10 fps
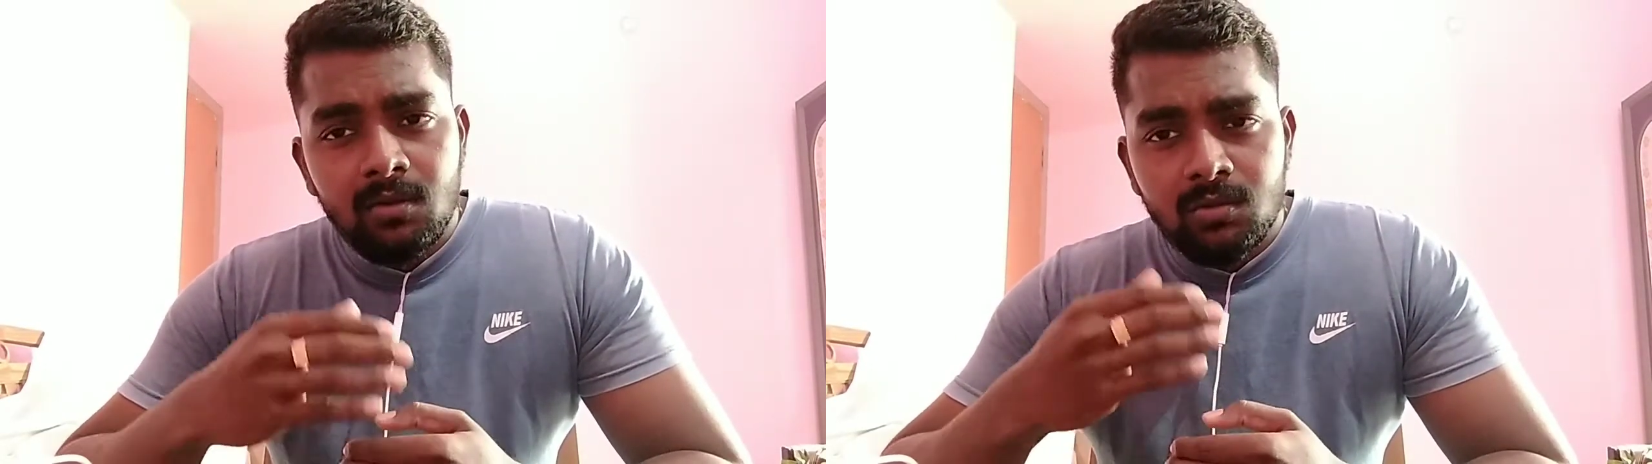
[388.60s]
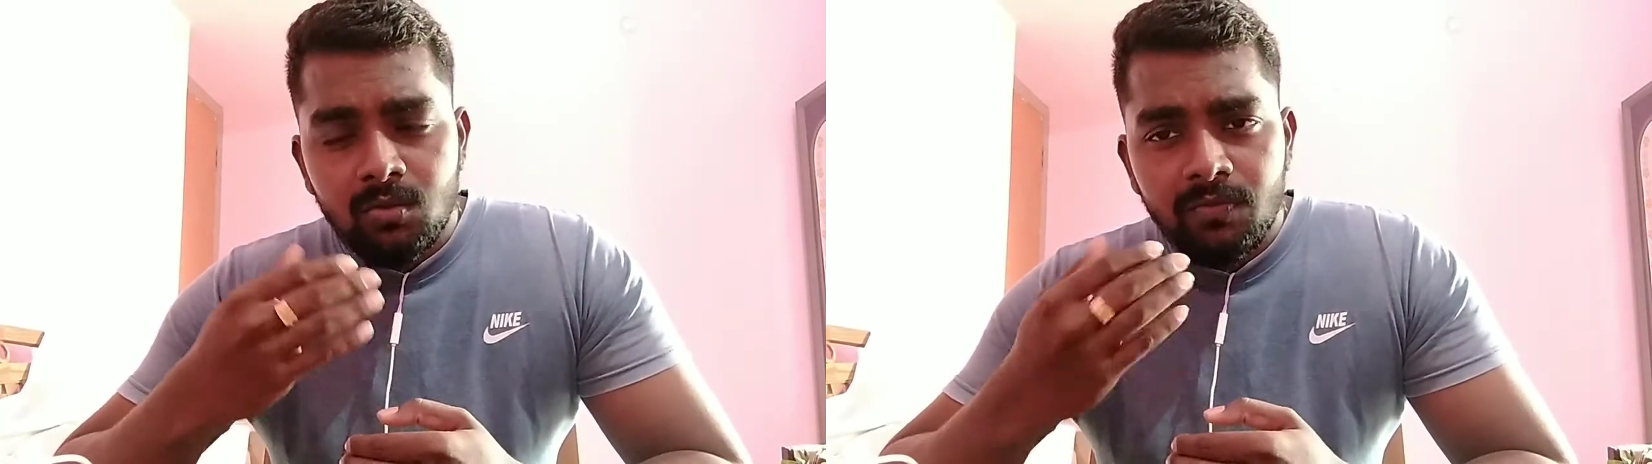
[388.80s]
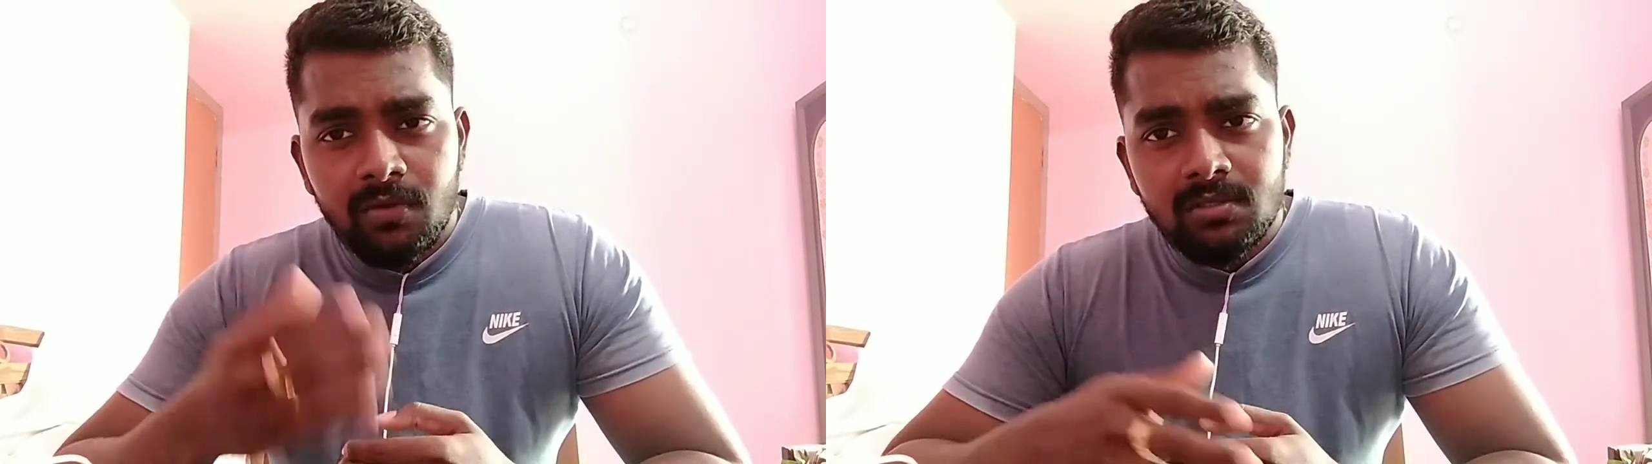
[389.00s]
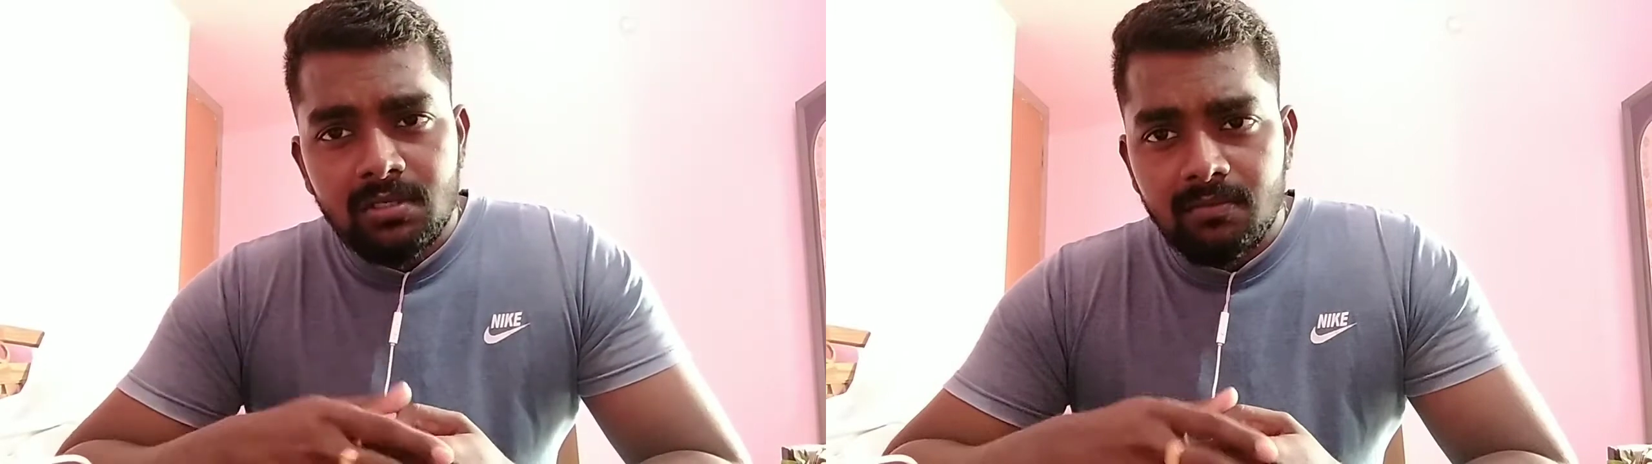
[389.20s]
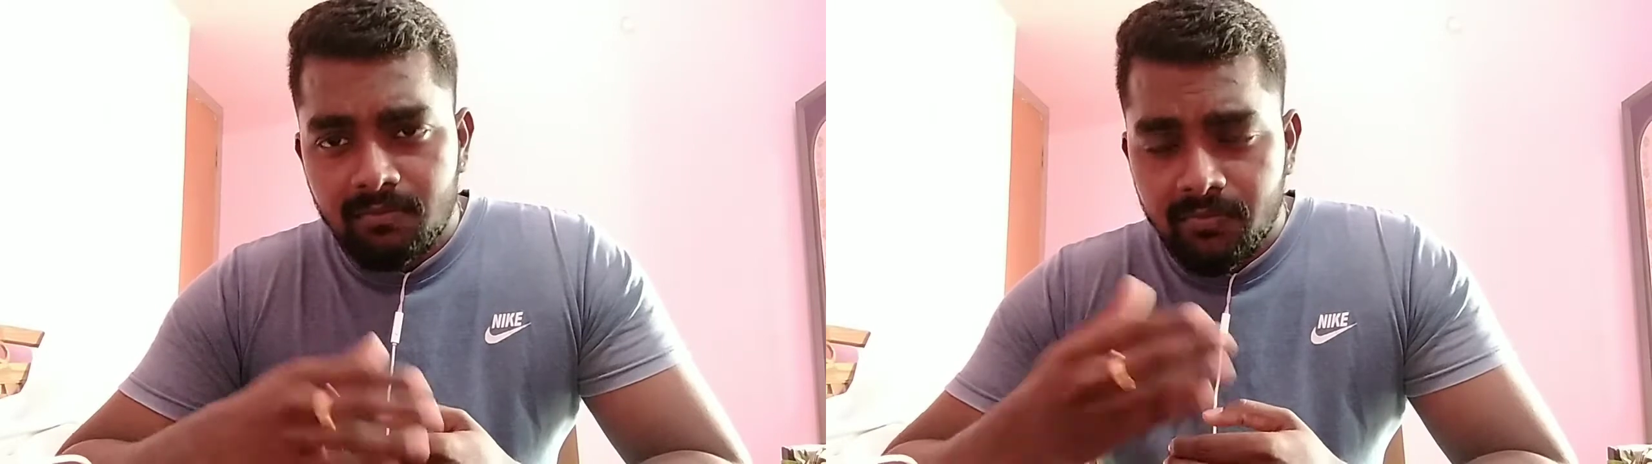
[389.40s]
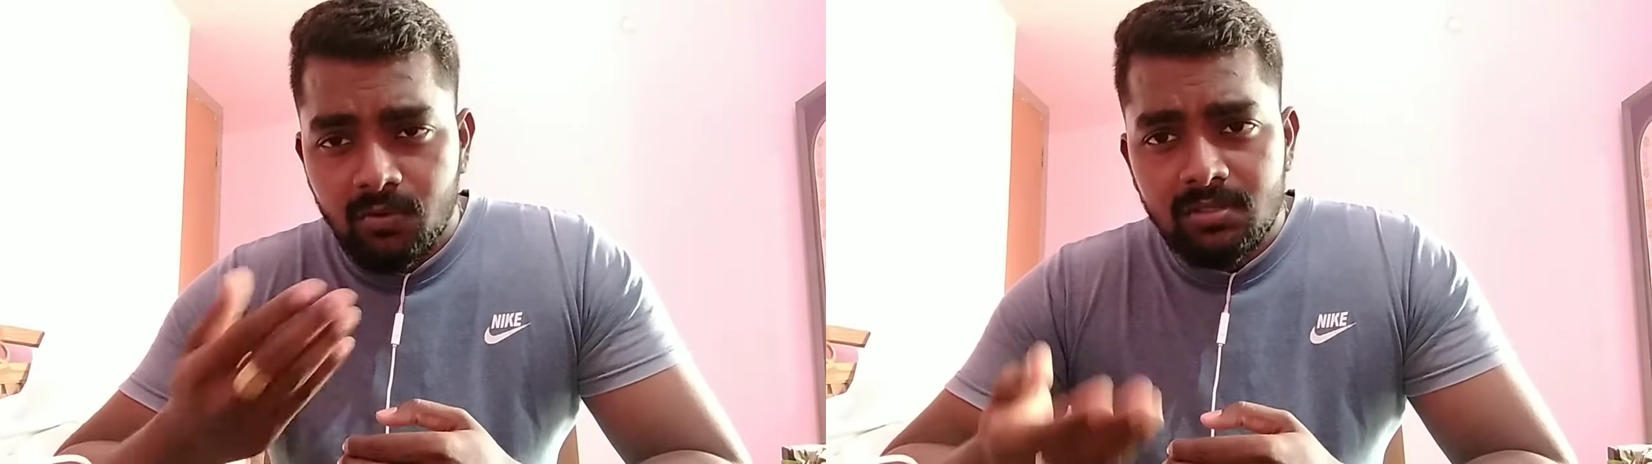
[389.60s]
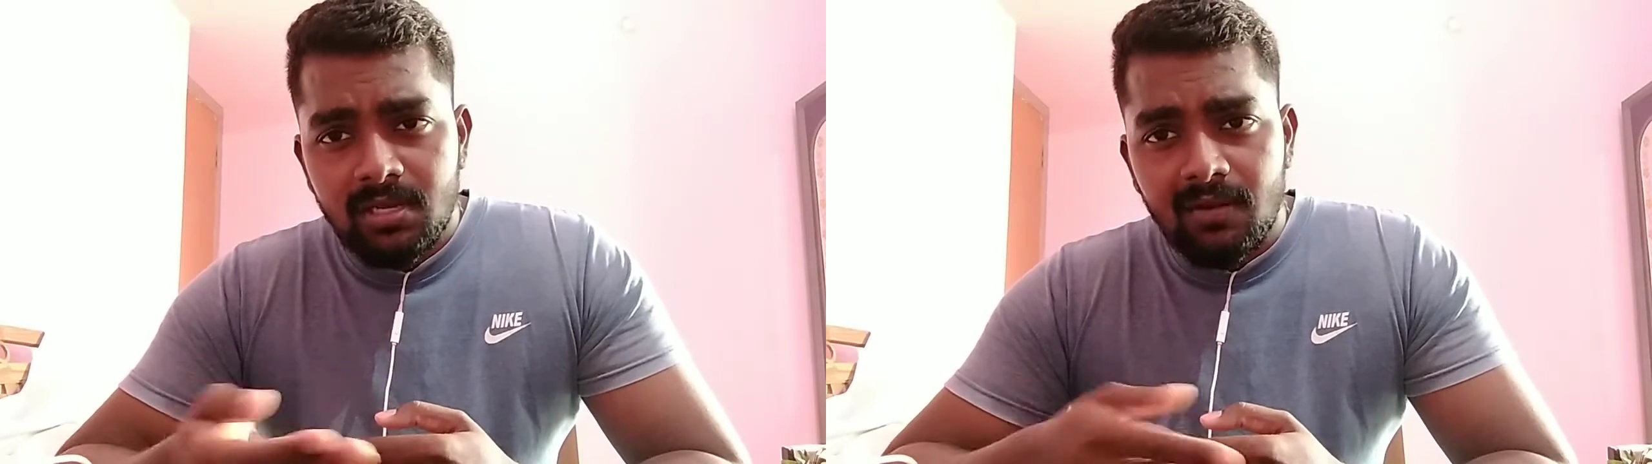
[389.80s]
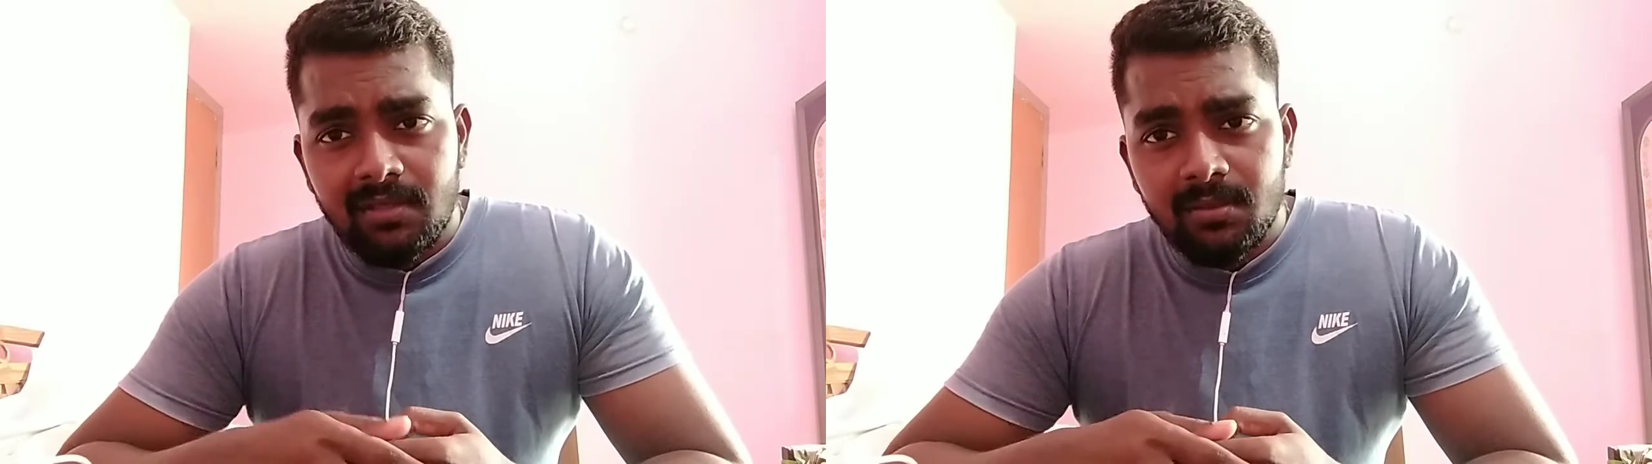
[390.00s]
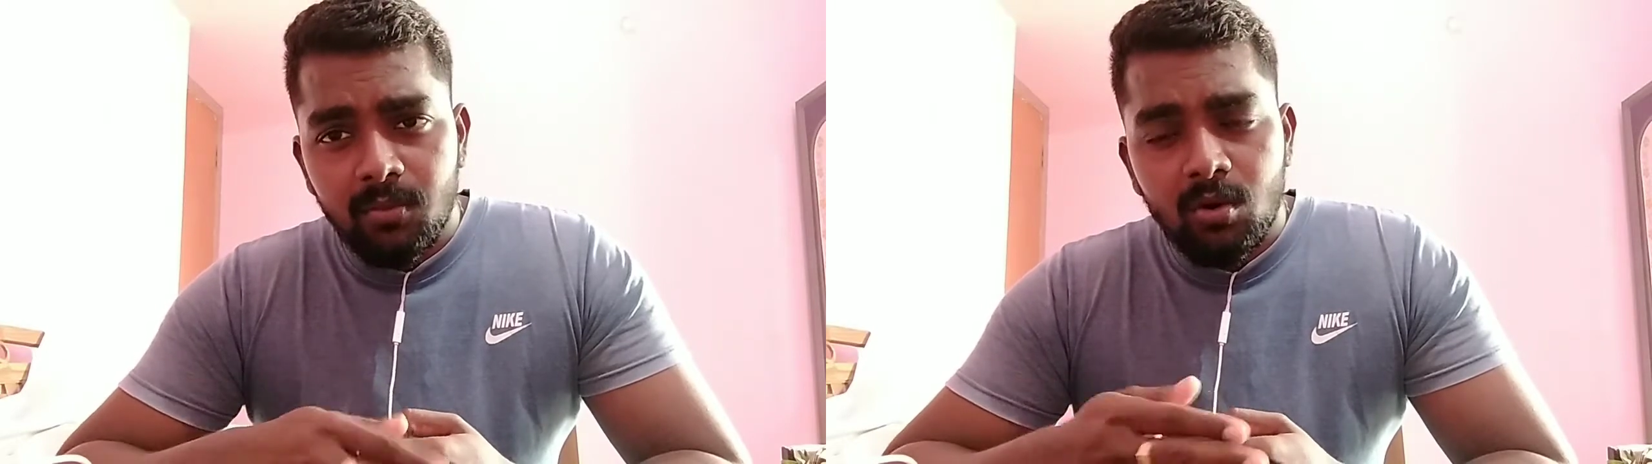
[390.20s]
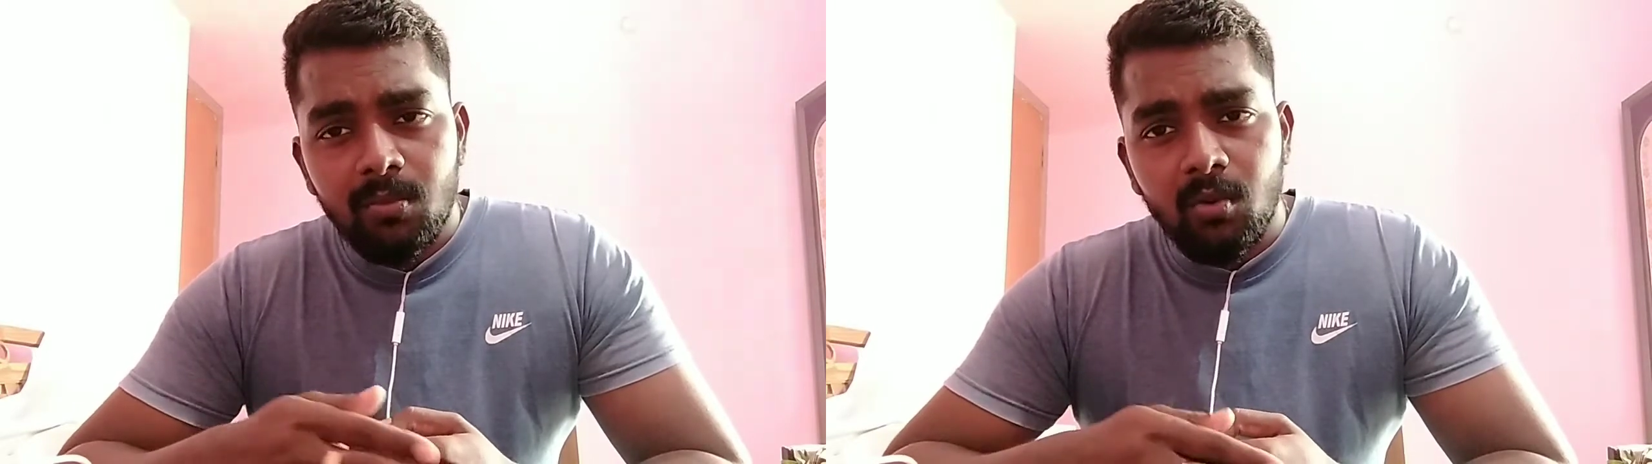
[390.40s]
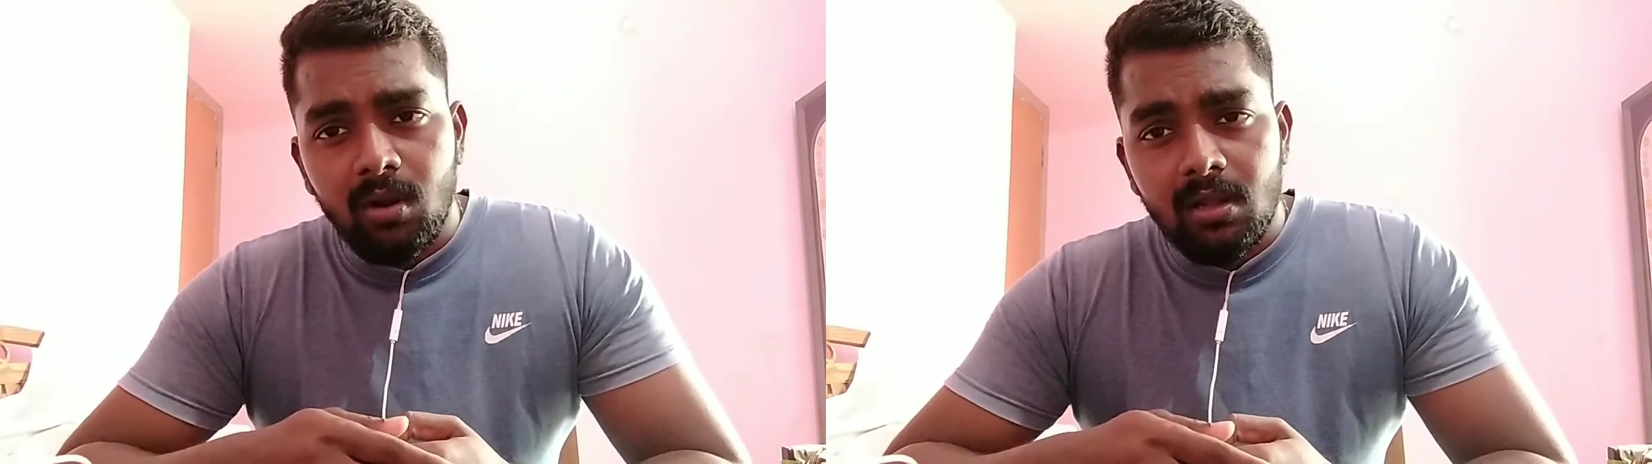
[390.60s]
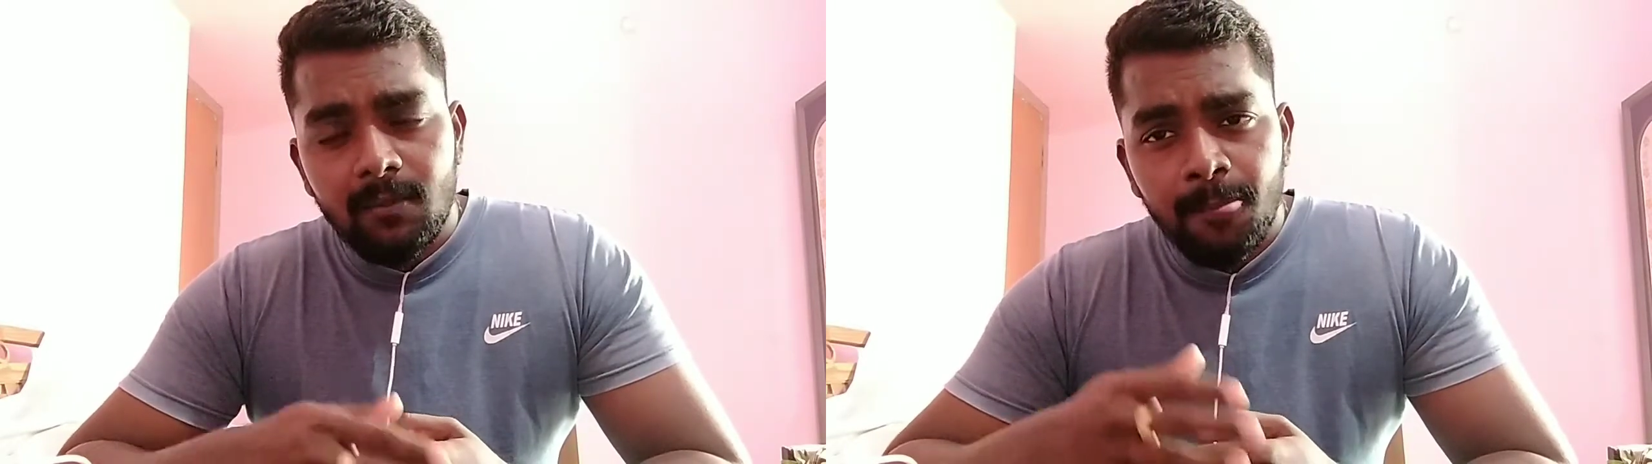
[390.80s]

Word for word: ஸோ ஃப்யூச்சர் ஃப்யூச்சரில் வந்து போக போக